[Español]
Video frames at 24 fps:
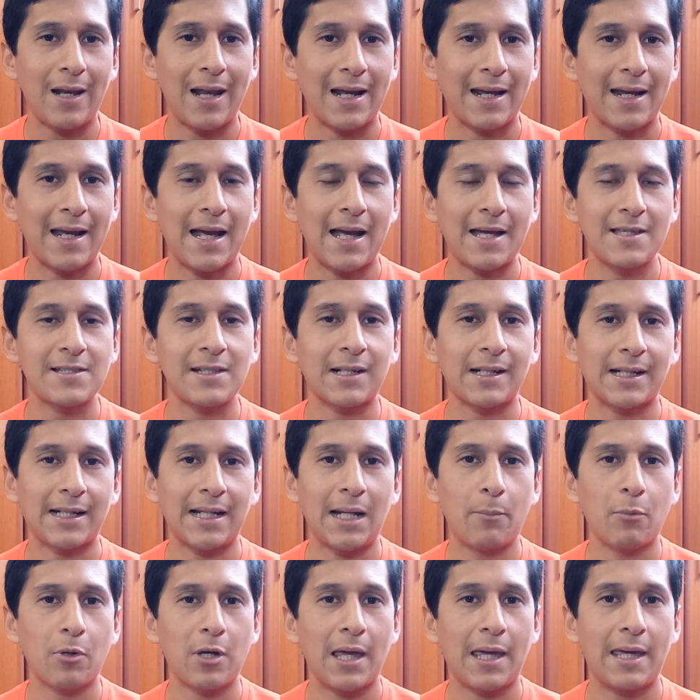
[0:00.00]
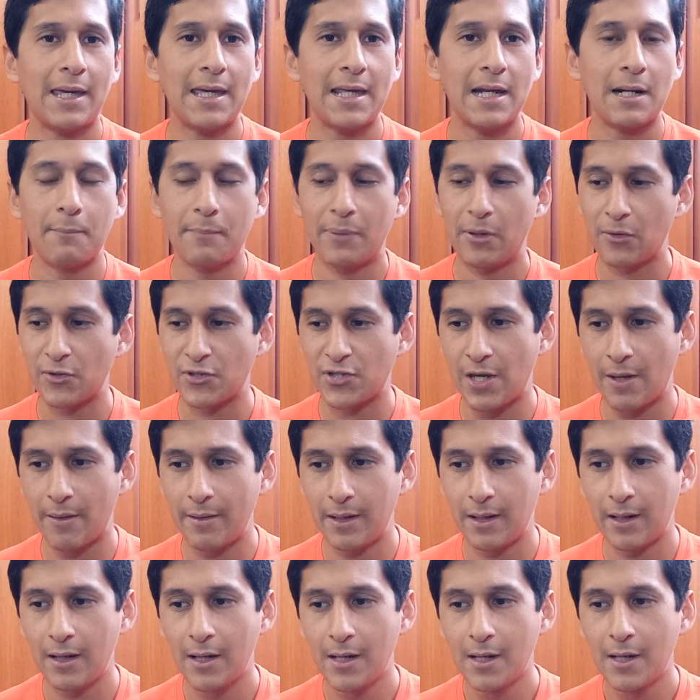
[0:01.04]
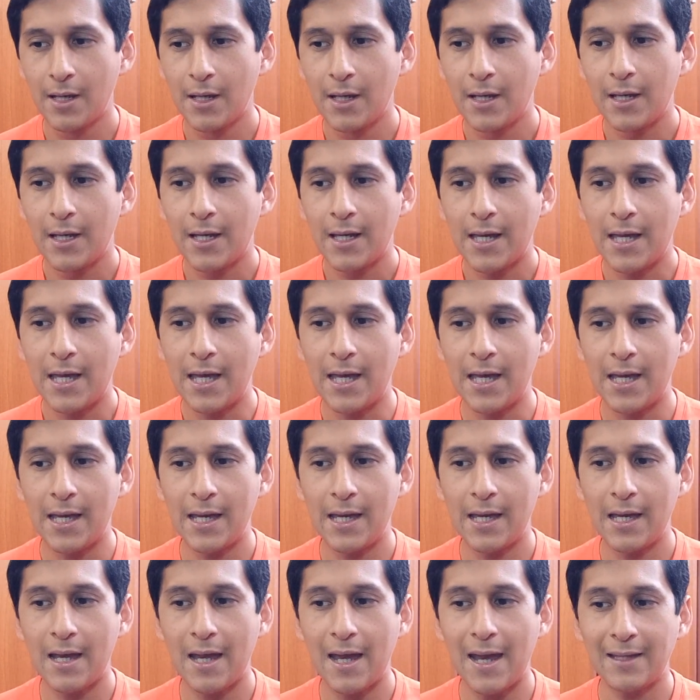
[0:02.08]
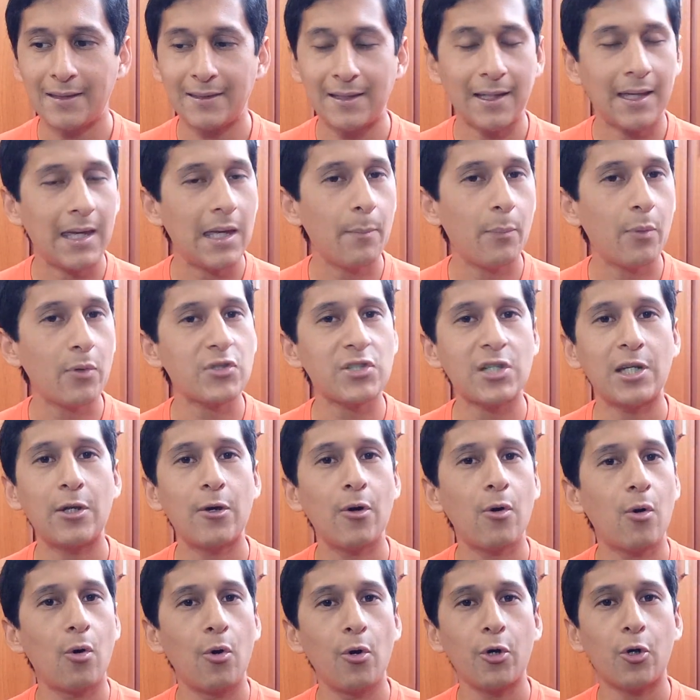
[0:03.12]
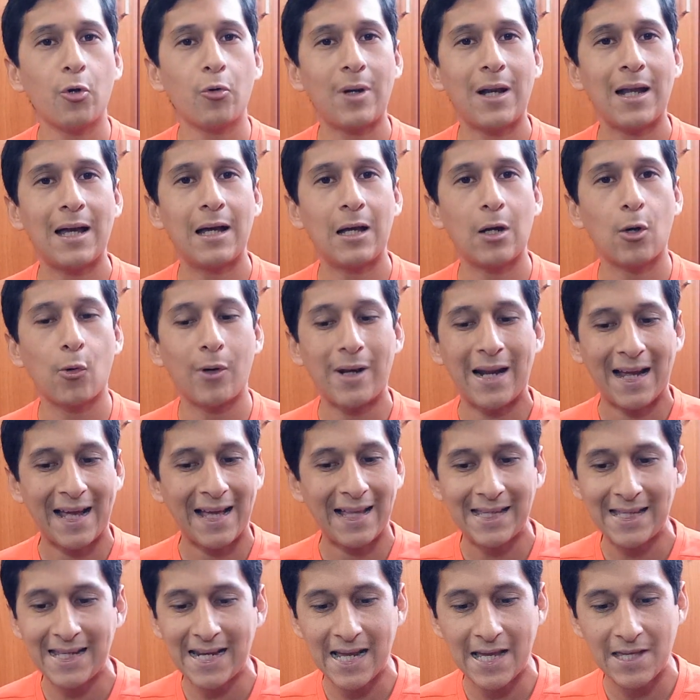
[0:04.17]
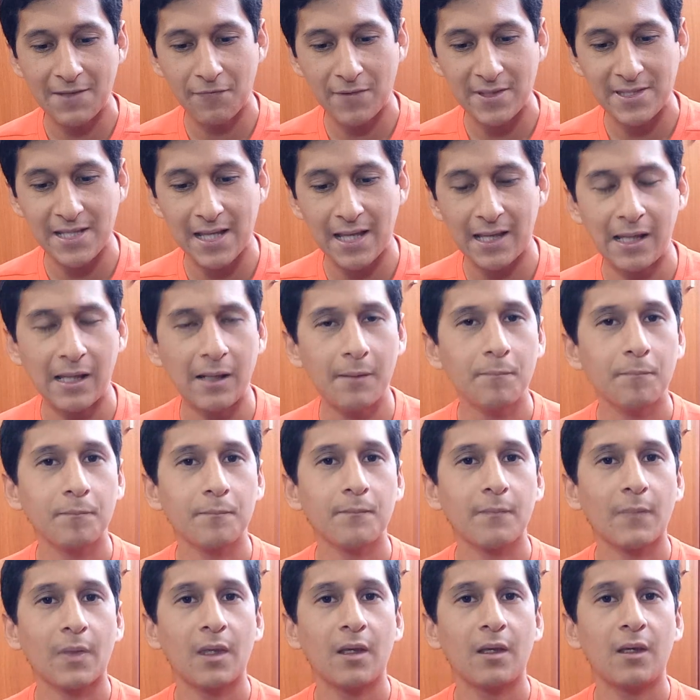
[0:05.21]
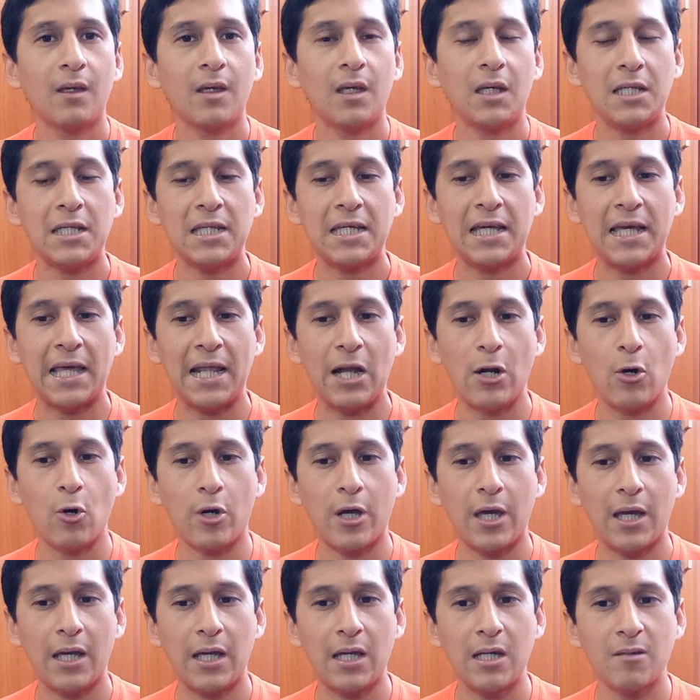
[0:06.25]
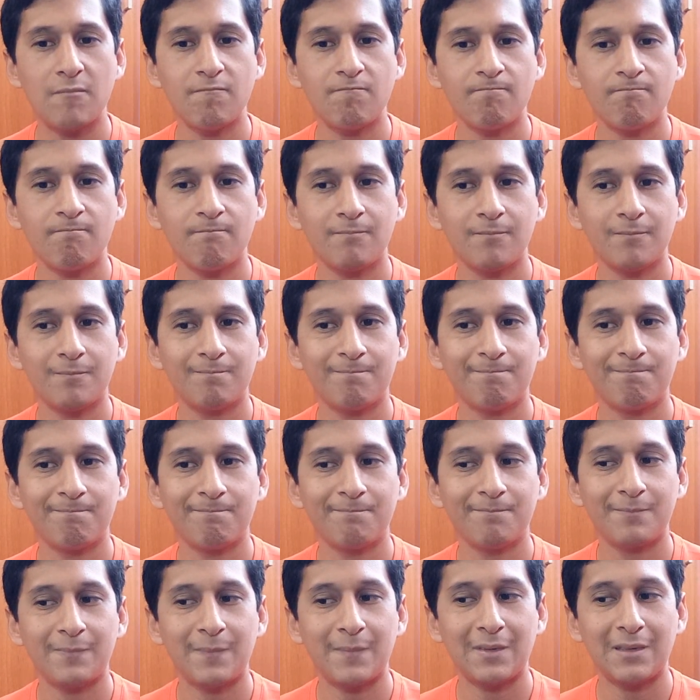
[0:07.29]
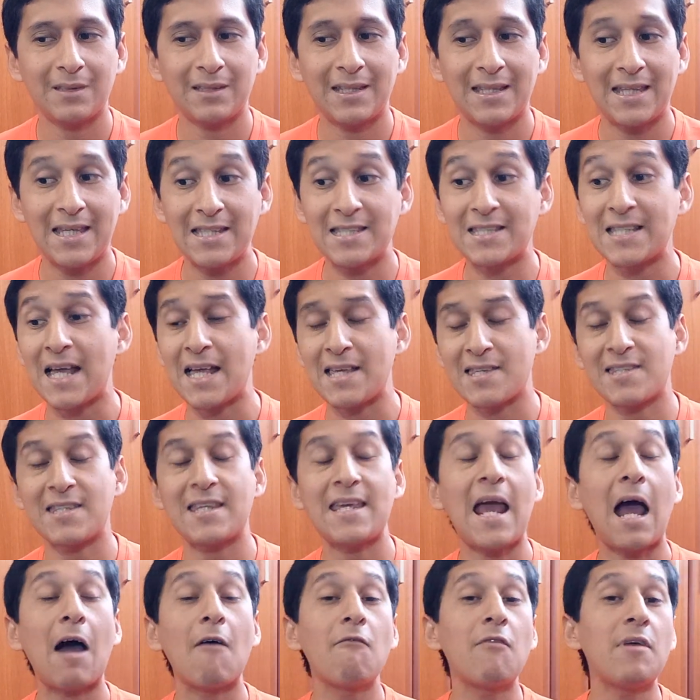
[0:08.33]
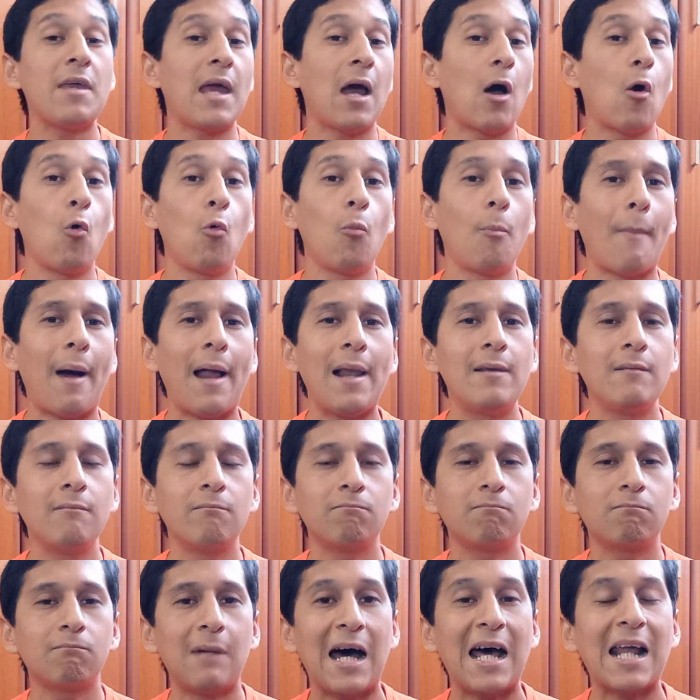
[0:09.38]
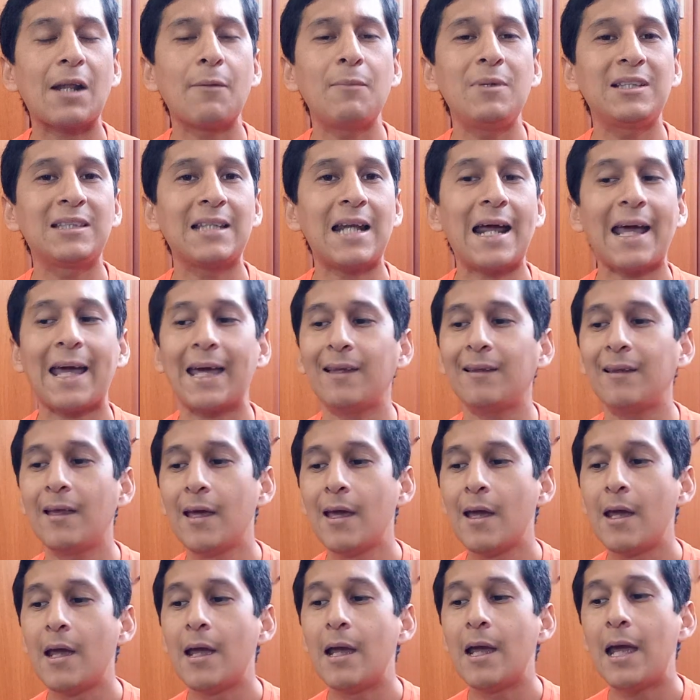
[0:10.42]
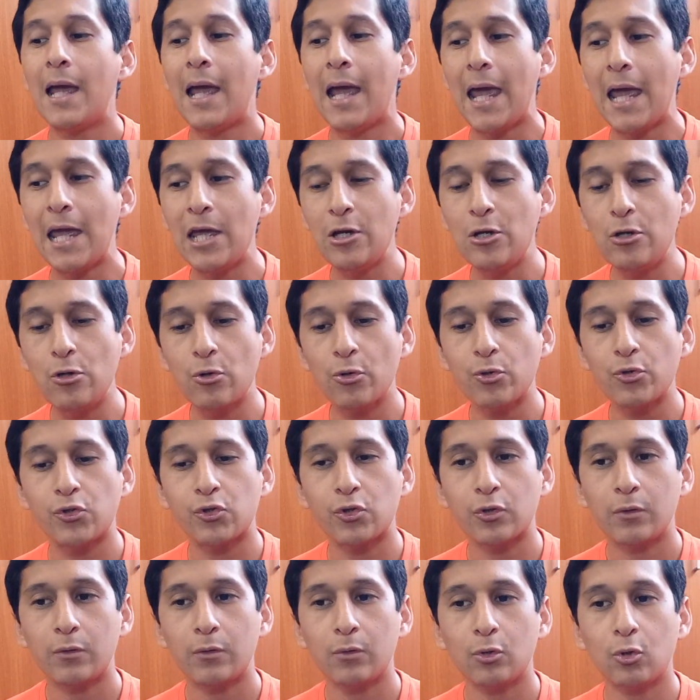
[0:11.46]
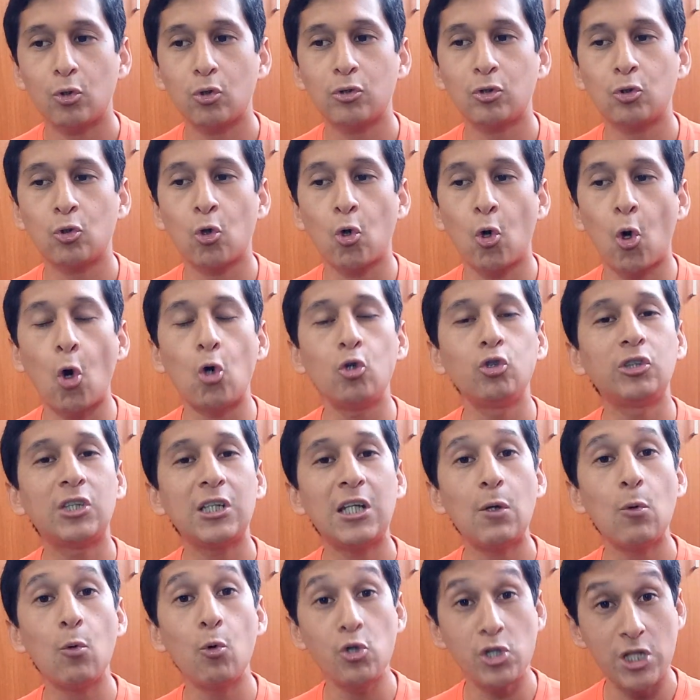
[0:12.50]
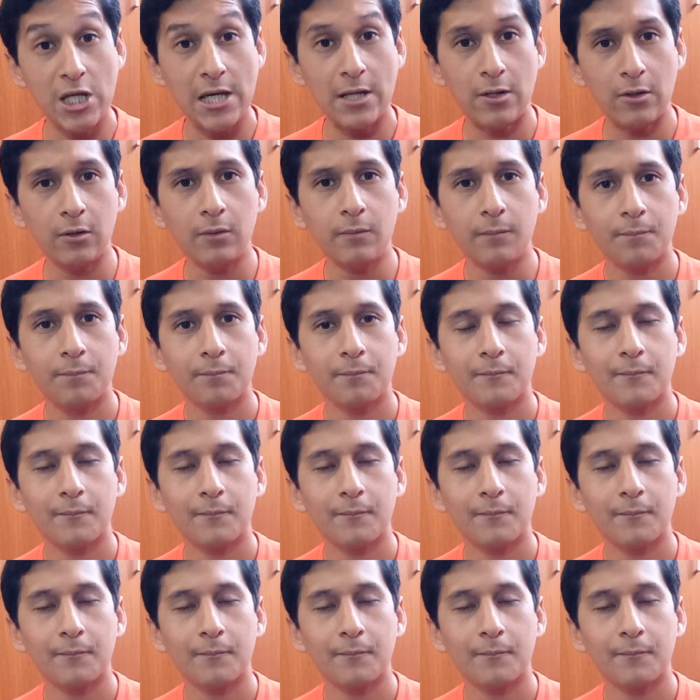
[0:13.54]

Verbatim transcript: las quejas y reclamos que quieran, pero saben, eh, este equipo salió hoy con la, con la cadena desfasada. Creo que quizás si había un mal arbitraje, ellos contribuyeron